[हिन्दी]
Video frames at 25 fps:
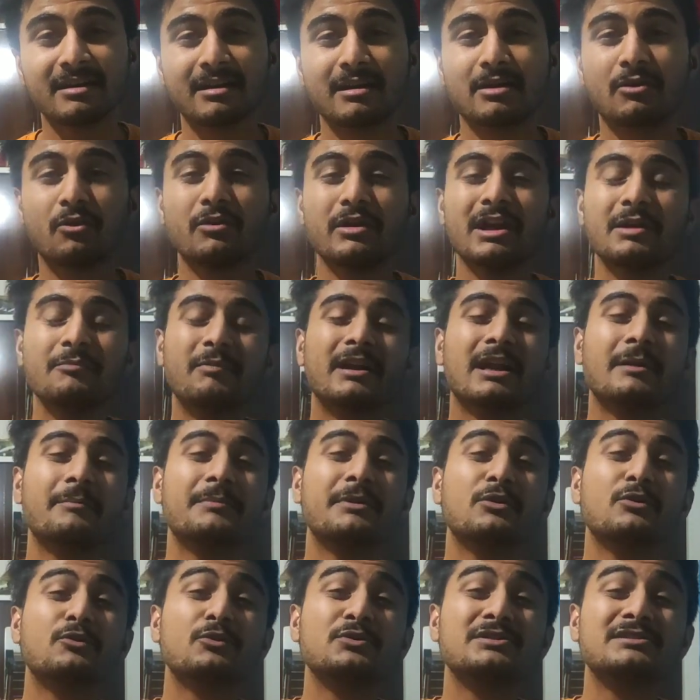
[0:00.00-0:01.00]
कर रहे हो एक बार
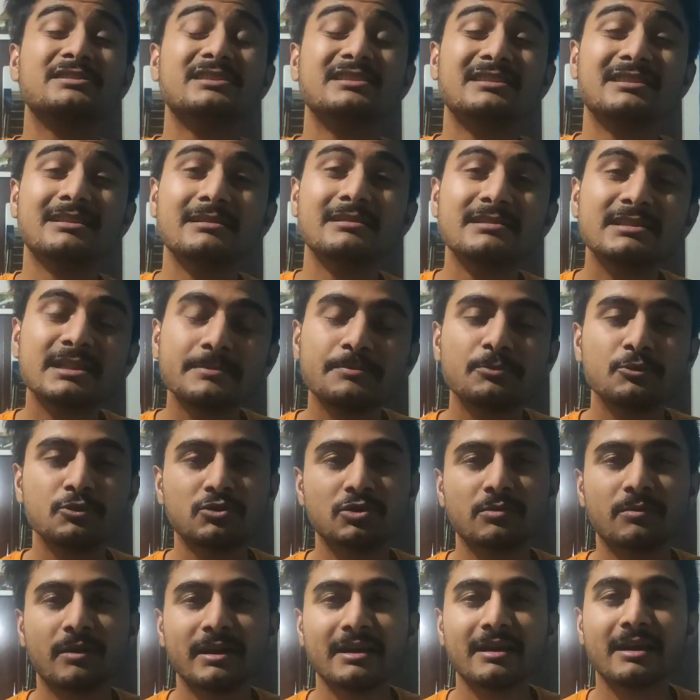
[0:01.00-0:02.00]
अपने खुद से दिल से
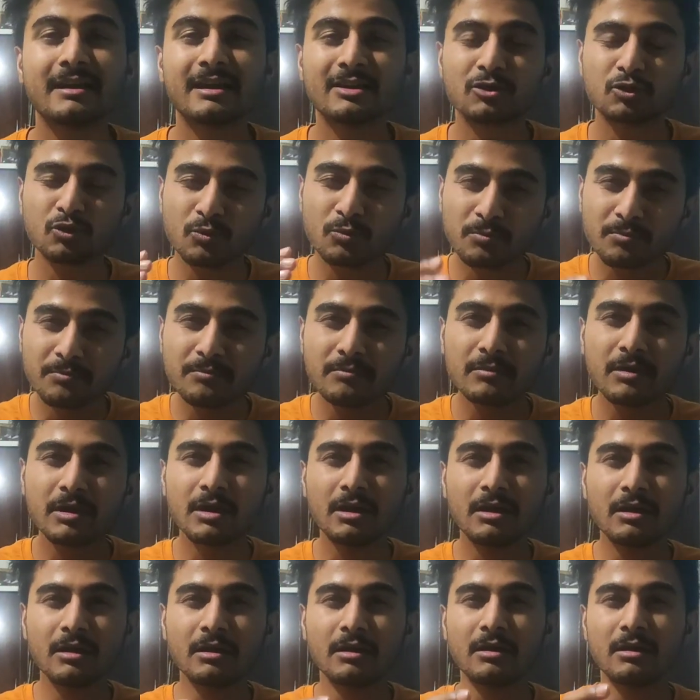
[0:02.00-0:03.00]
पूछो भाई क्या तुम
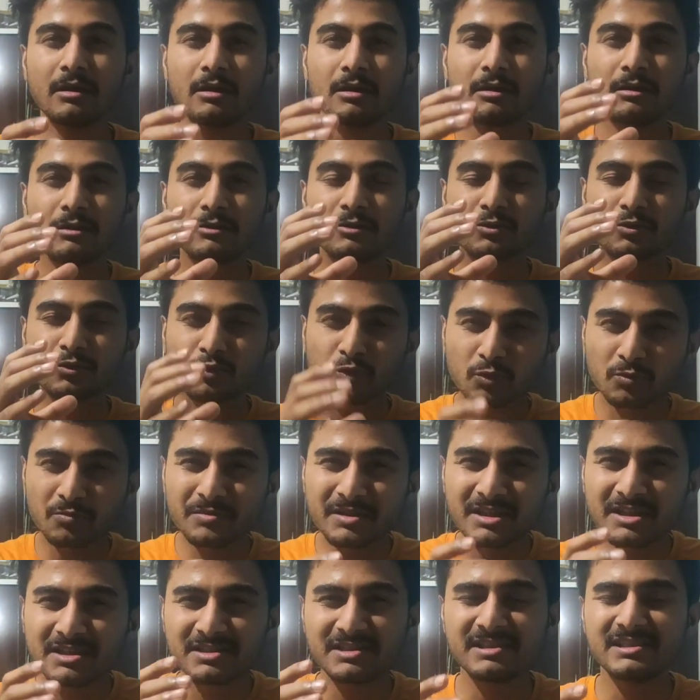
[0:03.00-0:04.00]
तुम
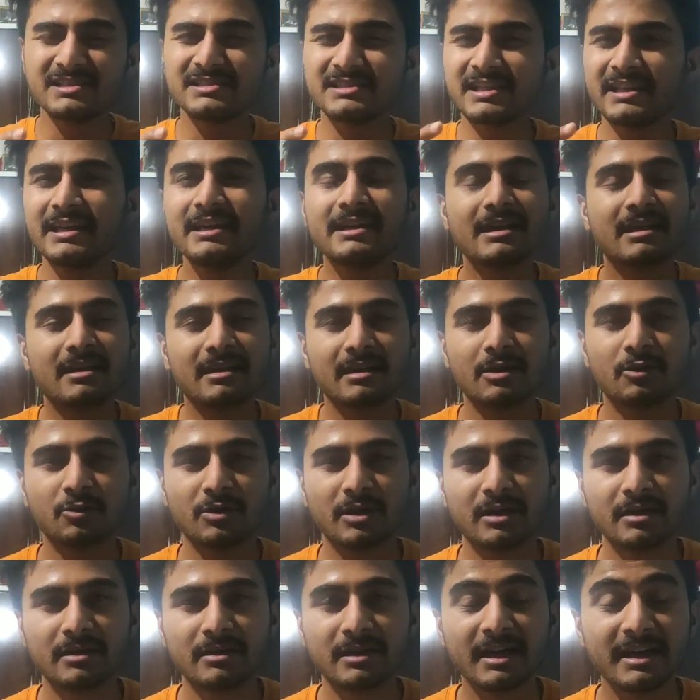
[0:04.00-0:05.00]
ये चीज नहीं कर रहे
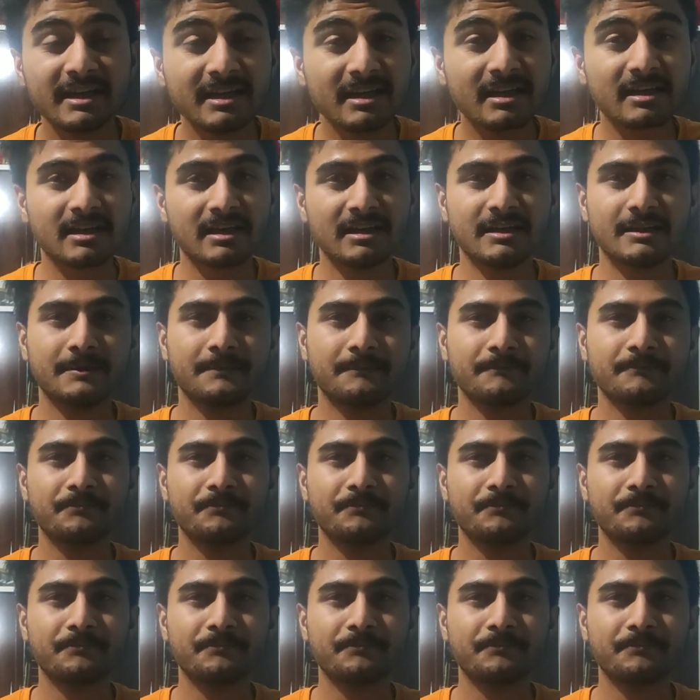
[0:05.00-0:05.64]
हो कहीं ना कहीं